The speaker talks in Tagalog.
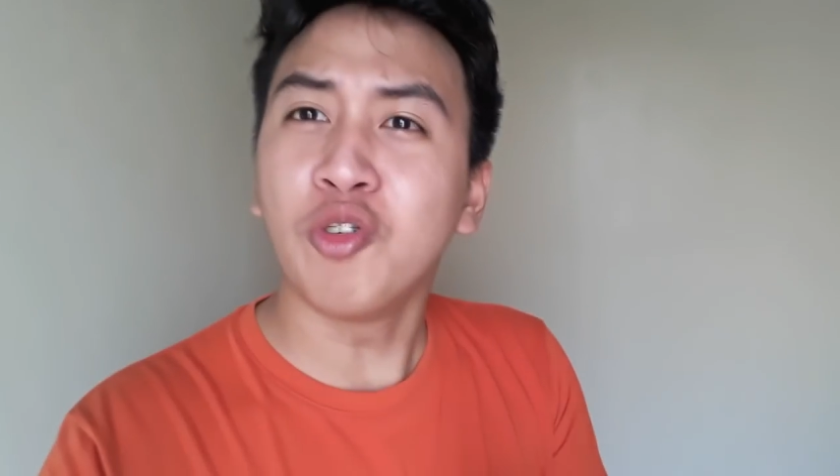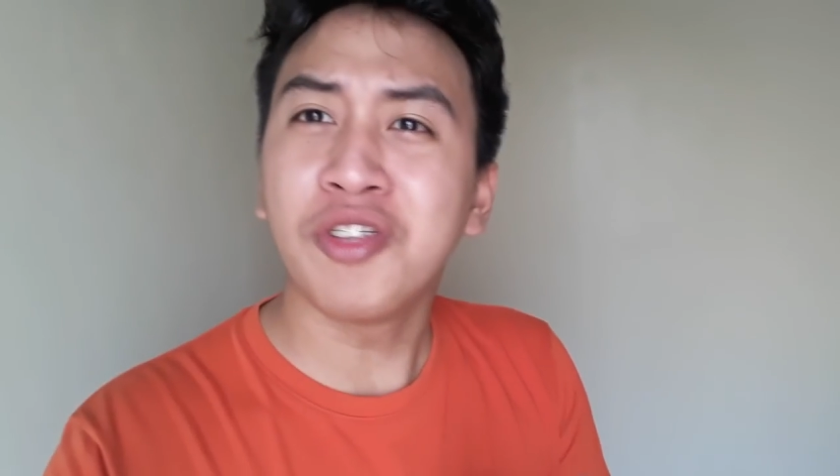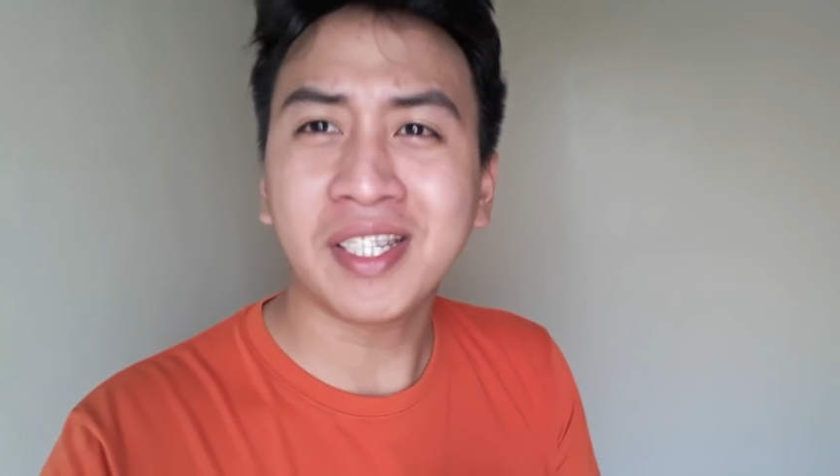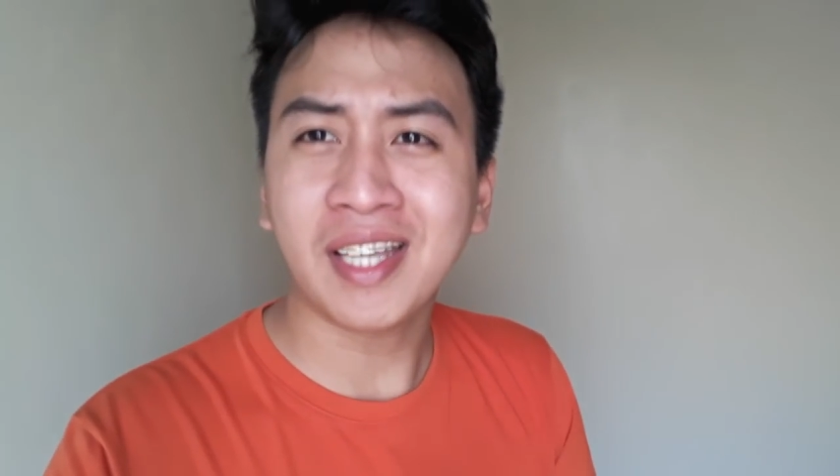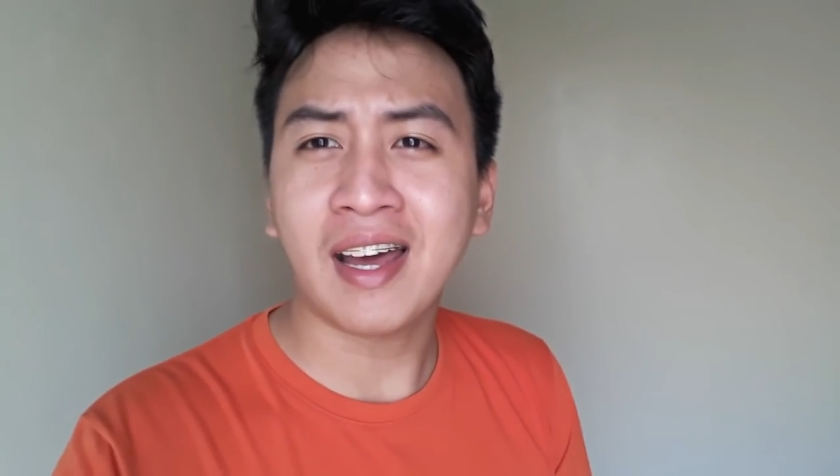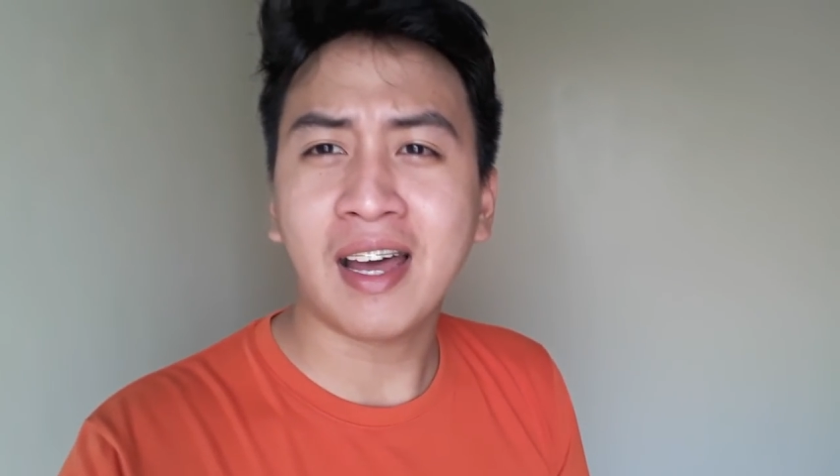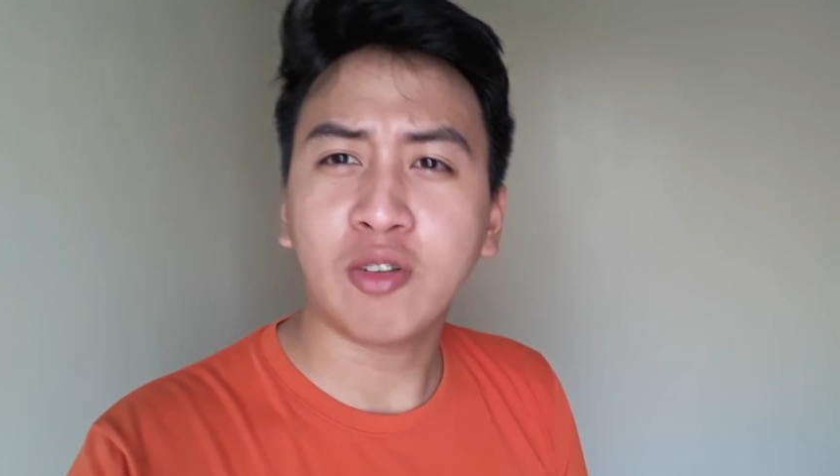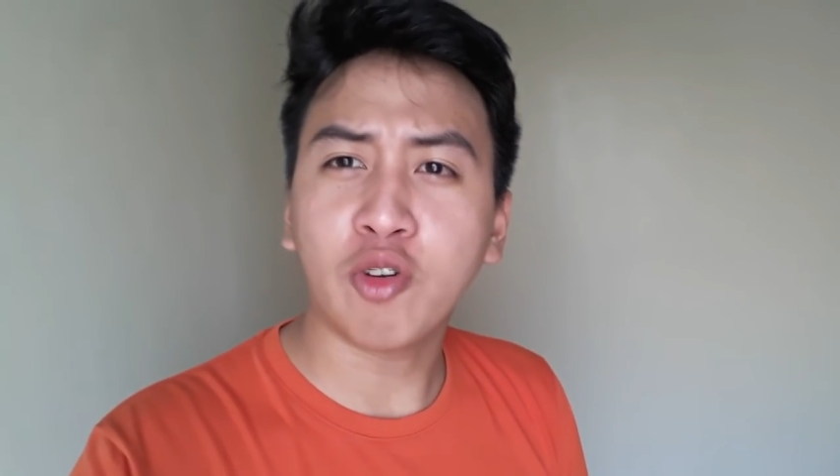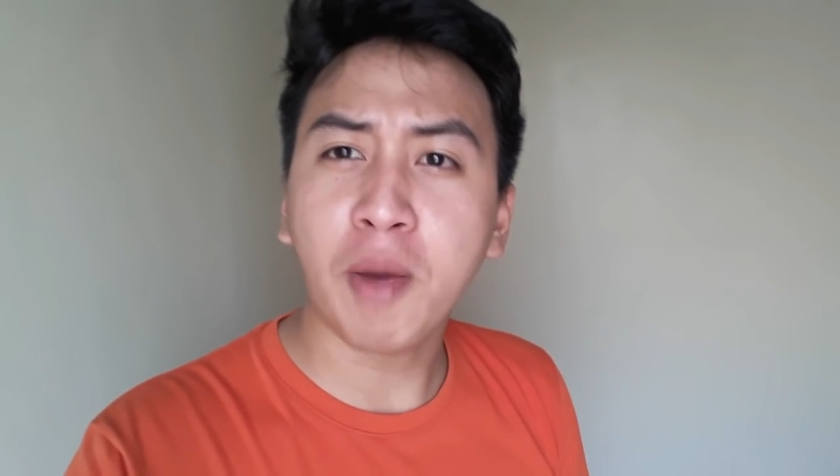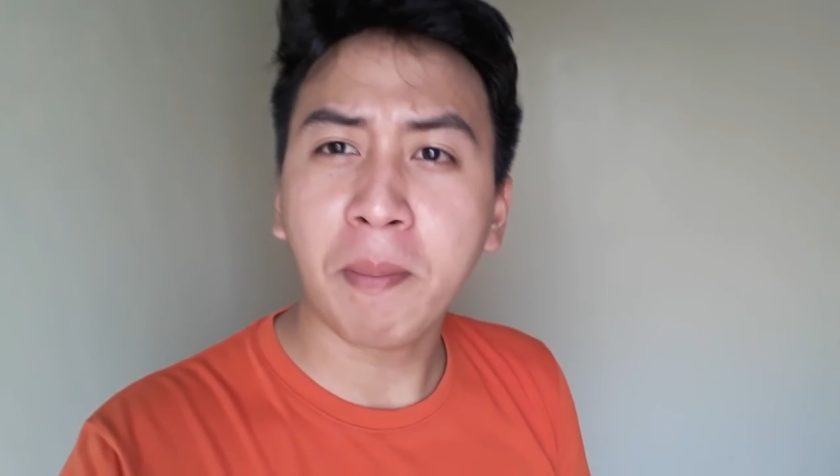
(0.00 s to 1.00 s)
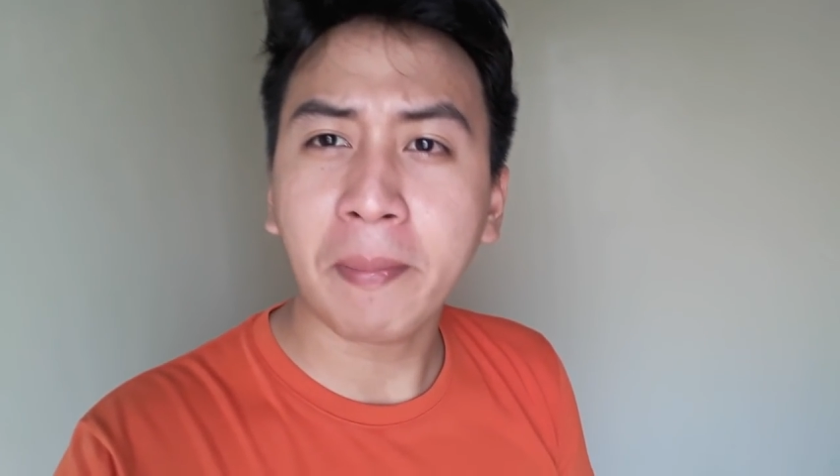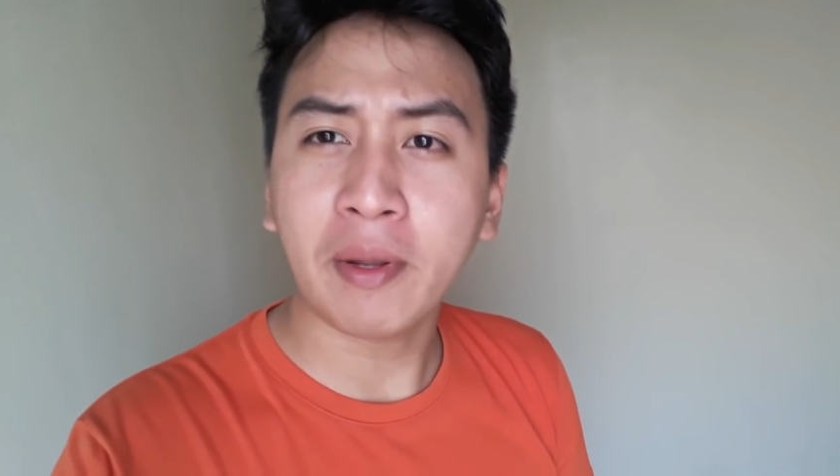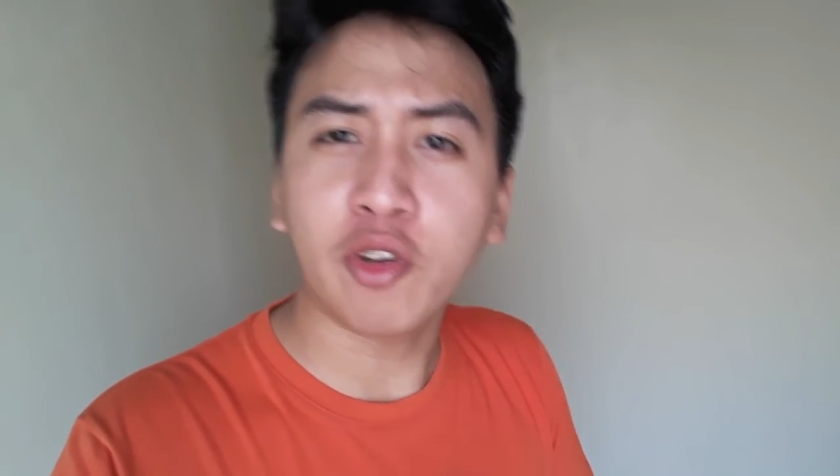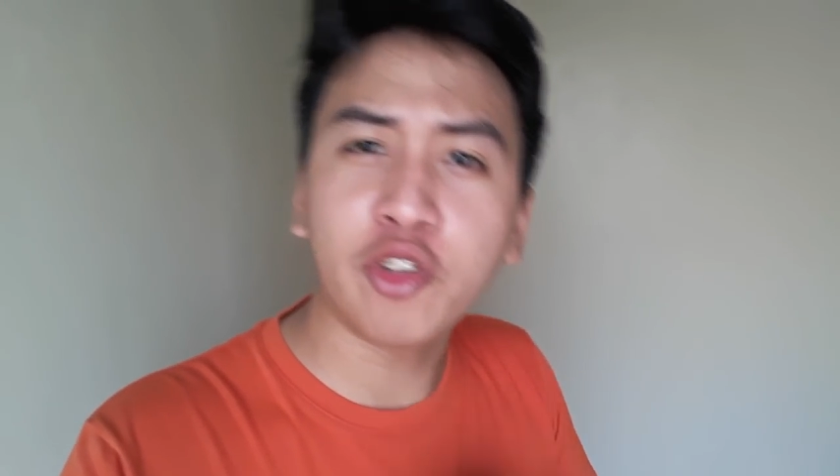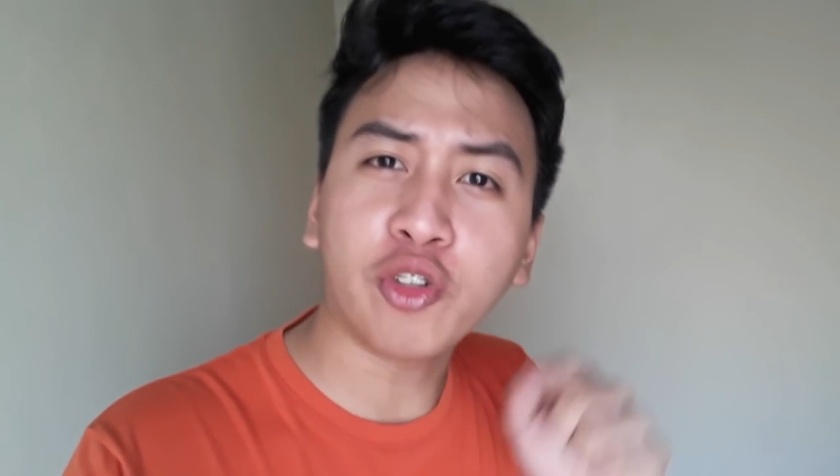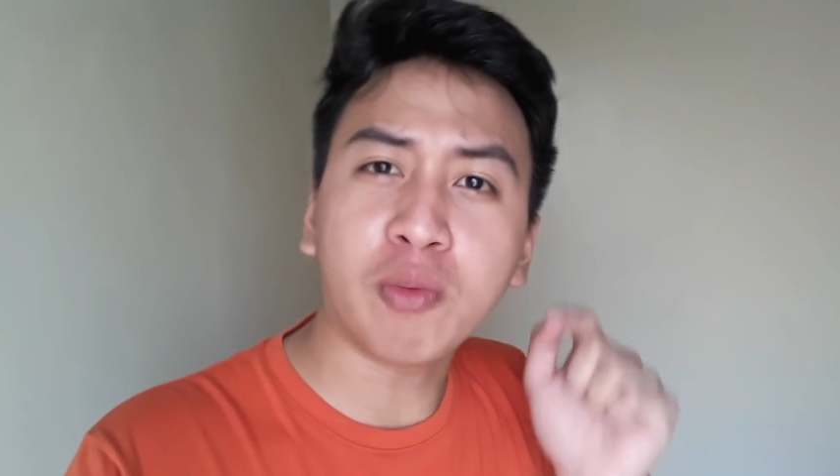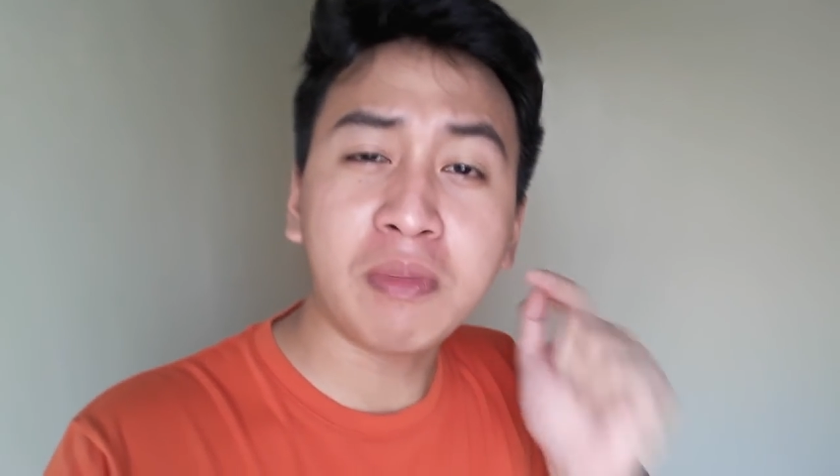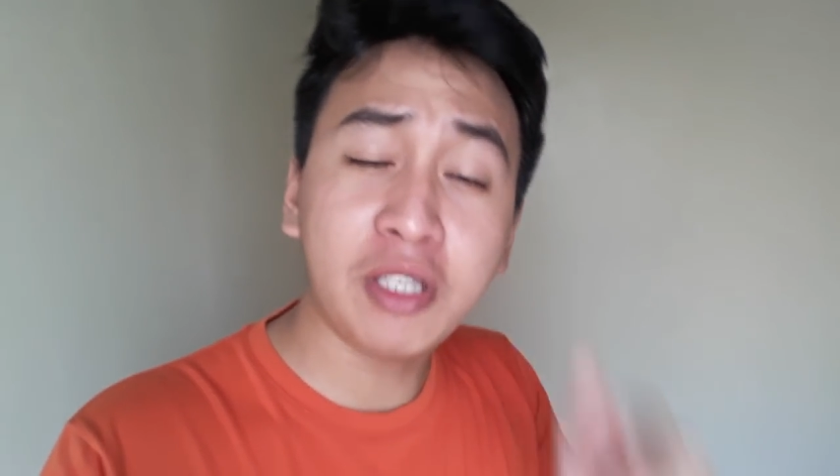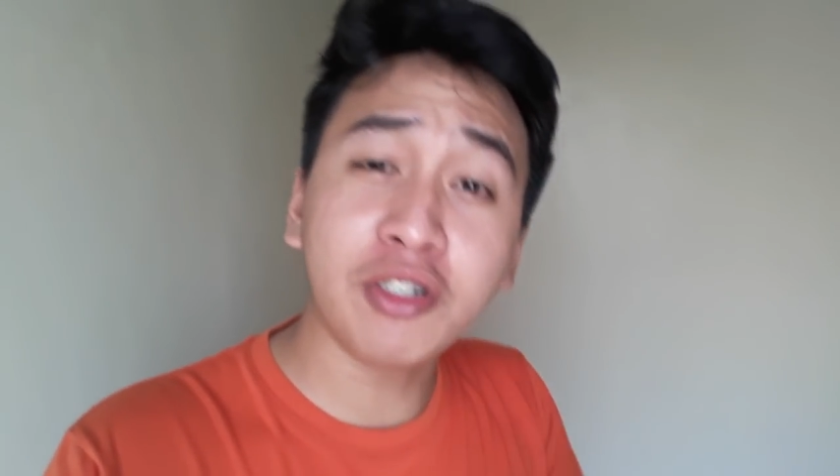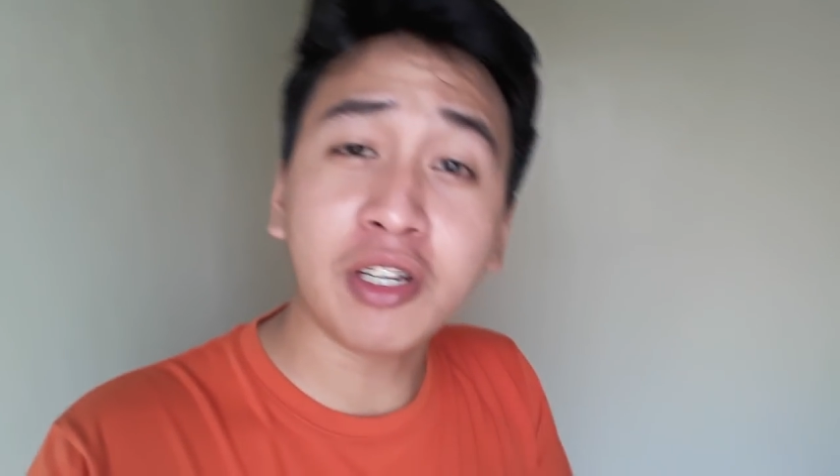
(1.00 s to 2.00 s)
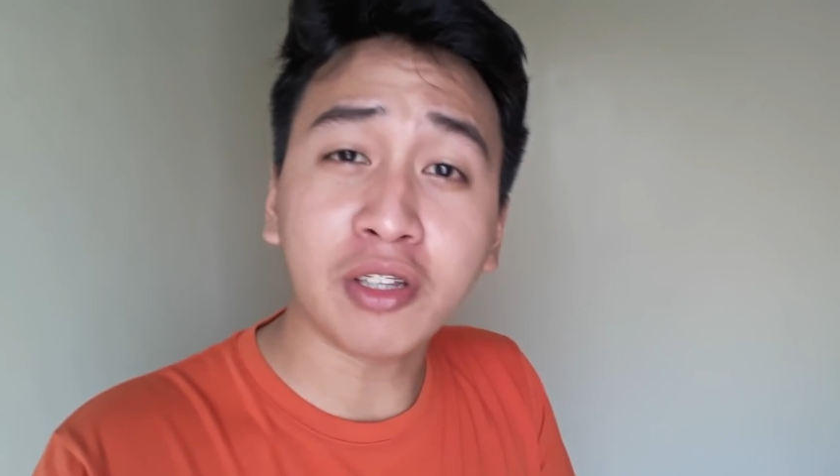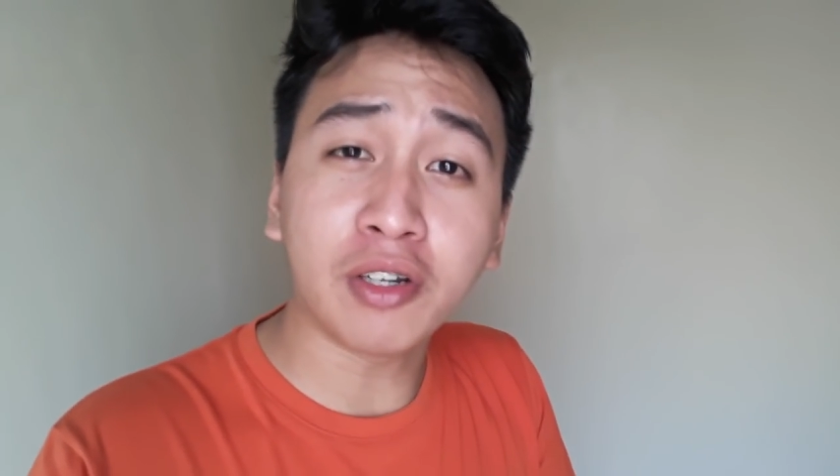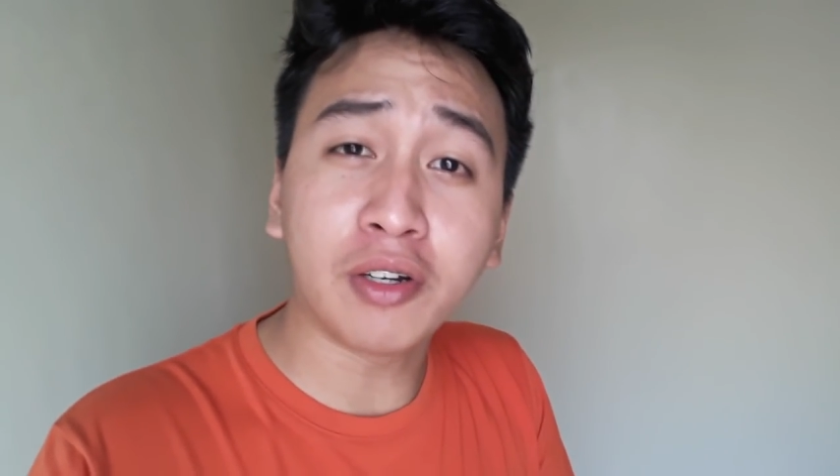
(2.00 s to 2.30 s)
So una sa lahat, kung napapanood nyo tong video